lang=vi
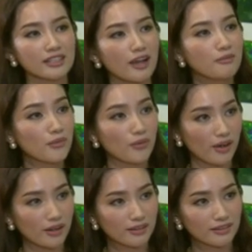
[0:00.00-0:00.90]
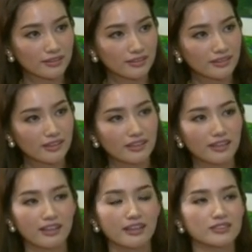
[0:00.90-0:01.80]
theo mùa ừ.
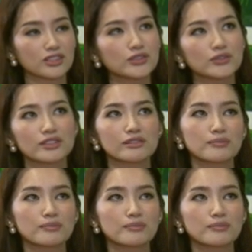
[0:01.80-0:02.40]
à, ví dụ như